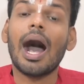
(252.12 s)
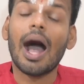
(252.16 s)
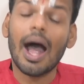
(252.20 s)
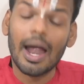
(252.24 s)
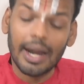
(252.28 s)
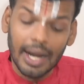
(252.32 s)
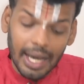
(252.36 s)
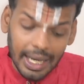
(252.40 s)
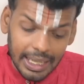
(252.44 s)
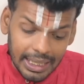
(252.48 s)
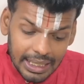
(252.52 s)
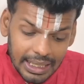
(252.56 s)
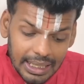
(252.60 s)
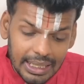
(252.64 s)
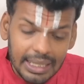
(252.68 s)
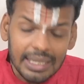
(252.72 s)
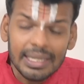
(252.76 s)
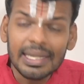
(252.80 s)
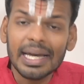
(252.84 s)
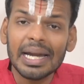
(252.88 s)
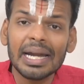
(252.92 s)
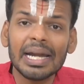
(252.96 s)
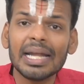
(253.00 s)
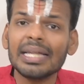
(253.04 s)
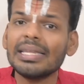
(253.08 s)
ஆனா
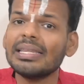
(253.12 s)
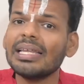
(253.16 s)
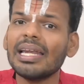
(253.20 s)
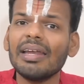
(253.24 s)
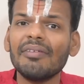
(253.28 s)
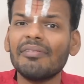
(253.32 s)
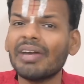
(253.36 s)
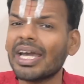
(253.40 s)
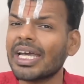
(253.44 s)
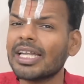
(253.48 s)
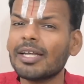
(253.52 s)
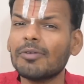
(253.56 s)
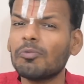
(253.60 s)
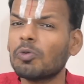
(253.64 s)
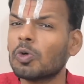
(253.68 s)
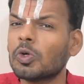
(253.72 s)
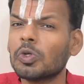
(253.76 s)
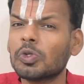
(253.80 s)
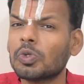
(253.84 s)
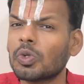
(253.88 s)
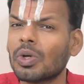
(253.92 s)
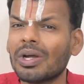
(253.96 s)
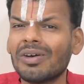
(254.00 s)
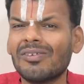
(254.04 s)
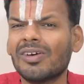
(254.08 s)
இந்த இடத்துல வேதம் ஒரு
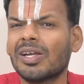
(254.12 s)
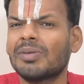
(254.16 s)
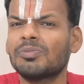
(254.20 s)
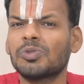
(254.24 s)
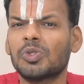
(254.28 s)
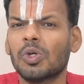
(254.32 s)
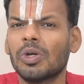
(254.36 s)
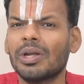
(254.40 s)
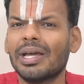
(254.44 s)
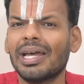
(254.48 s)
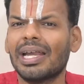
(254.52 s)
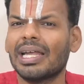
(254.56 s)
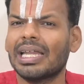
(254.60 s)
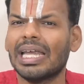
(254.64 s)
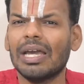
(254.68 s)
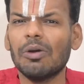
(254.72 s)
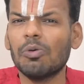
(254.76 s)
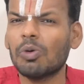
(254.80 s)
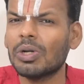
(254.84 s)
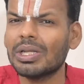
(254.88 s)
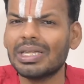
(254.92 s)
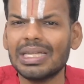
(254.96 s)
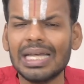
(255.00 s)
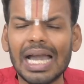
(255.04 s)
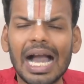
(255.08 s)
துறவரம் சொல்கிறதே
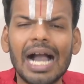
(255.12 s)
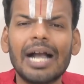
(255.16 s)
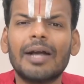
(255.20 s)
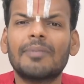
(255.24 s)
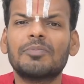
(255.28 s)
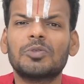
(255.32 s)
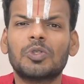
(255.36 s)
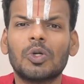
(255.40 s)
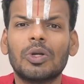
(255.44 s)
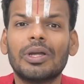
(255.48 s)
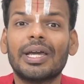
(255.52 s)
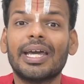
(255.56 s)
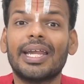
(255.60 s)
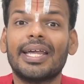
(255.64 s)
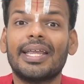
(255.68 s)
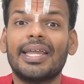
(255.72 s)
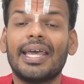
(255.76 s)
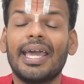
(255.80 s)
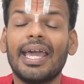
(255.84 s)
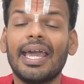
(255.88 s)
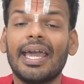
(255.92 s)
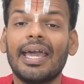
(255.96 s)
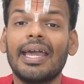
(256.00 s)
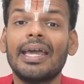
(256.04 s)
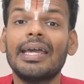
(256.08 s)
ஒரு தியாகம்
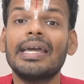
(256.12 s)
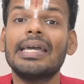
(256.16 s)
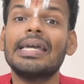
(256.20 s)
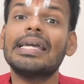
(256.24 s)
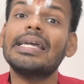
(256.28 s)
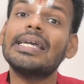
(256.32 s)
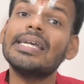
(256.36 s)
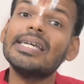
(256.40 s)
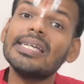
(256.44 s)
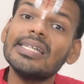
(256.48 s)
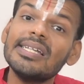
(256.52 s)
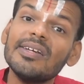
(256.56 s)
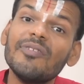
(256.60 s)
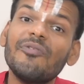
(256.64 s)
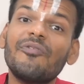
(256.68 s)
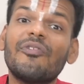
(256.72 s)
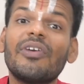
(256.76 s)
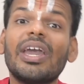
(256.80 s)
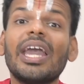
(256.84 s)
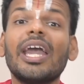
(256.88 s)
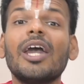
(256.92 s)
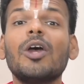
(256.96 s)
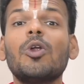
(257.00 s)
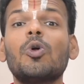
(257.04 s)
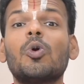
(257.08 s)
சொல்கிறதே இது
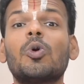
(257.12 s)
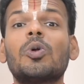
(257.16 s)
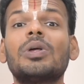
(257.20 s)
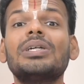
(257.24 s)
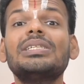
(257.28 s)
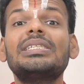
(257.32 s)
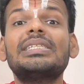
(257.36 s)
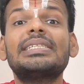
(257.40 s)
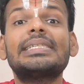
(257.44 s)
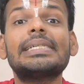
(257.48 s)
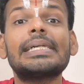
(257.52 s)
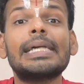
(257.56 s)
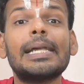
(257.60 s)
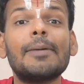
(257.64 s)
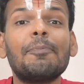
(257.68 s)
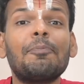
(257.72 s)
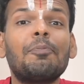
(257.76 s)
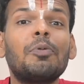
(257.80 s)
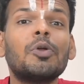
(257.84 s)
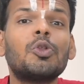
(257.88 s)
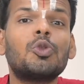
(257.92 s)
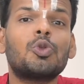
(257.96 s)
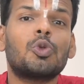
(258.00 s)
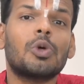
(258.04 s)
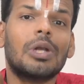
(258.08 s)
வேறொரு
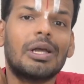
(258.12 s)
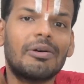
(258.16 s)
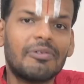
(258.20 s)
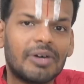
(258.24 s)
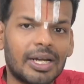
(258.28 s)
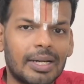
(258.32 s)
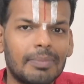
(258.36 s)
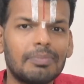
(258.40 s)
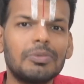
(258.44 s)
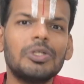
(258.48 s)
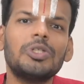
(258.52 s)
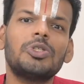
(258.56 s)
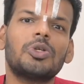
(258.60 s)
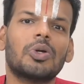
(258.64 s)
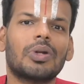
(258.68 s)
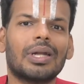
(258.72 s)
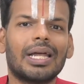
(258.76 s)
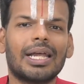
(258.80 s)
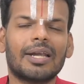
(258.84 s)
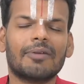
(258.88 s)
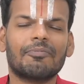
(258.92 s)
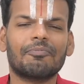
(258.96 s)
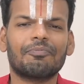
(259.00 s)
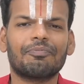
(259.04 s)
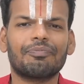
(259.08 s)
சிறப்பு துறவரம்னு
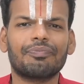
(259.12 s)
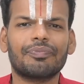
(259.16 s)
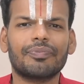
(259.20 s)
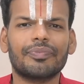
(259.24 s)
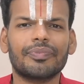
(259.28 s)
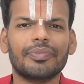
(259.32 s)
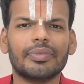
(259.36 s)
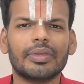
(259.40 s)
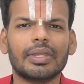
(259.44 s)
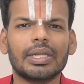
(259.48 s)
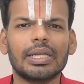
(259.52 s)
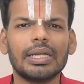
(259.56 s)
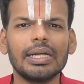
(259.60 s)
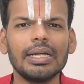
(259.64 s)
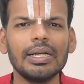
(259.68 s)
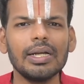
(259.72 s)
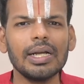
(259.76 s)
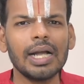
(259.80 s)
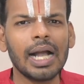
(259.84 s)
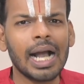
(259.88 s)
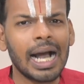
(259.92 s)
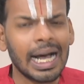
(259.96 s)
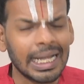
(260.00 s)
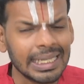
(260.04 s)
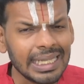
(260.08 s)
சொன்னார்
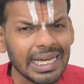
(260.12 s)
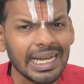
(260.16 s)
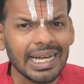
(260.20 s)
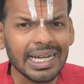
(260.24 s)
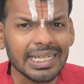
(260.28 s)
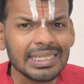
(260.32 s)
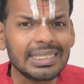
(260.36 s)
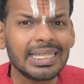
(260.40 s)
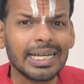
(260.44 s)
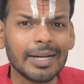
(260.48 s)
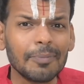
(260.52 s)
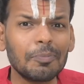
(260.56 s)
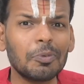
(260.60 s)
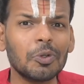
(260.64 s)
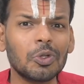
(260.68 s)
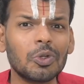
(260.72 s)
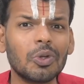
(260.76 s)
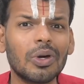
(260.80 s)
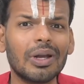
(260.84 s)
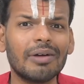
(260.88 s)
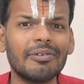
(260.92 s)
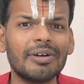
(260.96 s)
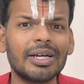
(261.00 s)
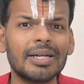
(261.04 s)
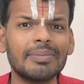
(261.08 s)
அது என்ன சிறப்பு
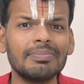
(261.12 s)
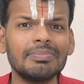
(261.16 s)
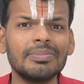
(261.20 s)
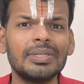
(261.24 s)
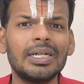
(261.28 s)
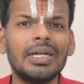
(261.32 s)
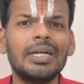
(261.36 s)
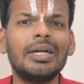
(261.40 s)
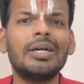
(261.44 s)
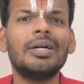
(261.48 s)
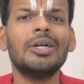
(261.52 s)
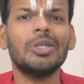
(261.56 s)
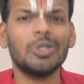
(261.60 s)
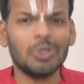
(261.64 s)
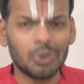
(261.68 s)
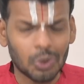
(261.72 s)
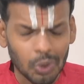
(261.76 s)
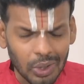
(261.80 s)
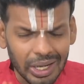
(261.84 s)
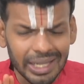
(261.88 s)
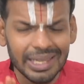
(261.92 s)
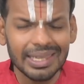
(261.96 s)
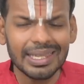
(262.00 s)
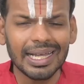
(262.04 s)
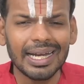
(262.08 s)
துறவரம்
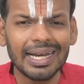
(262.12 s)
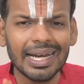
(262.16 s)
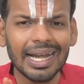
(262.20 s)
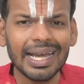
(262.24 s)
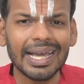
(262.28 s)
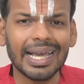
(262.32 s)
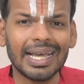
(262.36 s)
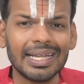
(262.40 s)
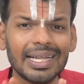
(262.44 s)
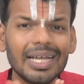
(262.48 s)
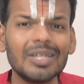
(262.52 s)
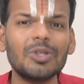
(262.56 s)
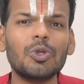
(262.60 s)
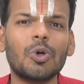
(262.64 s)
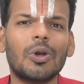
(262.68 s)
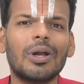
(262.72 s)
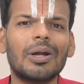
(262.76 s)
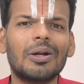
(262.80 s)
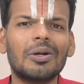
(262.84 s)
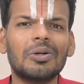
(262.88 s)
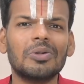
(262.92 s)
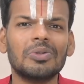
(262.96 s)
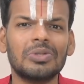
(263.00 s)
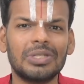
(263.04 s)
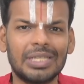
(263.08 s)
துரத்தல்னா எதை
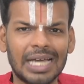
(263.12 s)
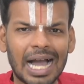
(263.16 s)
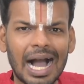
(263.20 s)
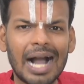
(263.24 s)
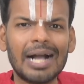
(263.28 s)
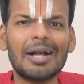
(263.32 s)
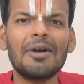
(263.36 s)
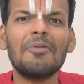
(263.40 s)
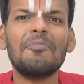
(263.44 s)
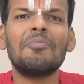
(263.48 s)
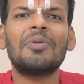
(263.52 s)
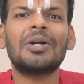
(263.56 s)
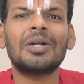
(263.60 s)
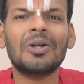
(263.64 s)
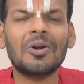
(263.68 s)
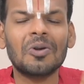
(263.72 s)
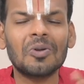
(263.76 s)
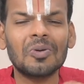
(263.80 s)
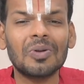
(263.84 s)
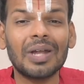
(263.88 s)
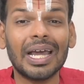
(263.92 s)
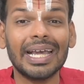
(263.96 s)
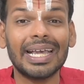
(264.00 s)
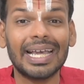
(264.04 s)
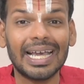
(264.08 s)
துறக்கணும் தியாகம்
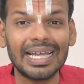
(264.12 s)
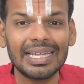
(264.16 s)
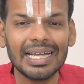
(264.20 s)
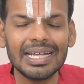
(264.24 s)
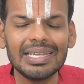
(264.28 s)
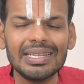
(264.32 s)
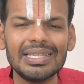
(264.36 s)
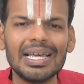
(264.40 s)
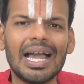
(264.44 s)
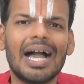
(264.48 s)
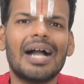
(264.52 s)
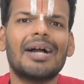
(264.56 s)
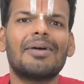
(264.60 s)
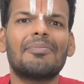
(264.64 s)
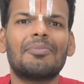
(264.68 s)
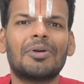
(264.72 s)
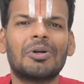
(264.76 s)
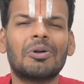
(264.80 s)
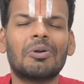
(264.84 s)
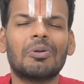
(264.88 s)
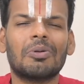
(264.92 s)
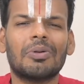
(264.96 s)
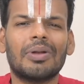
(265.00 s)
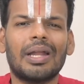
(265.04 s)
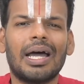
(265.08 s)
பண்ணணும்னா எதை தியாகம்
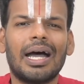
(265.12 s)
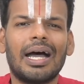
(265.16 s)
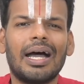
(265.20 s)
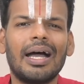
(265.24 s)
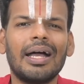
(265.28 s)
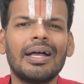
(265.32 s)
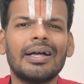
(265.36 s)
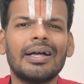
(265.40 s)
பண்ணணும்னா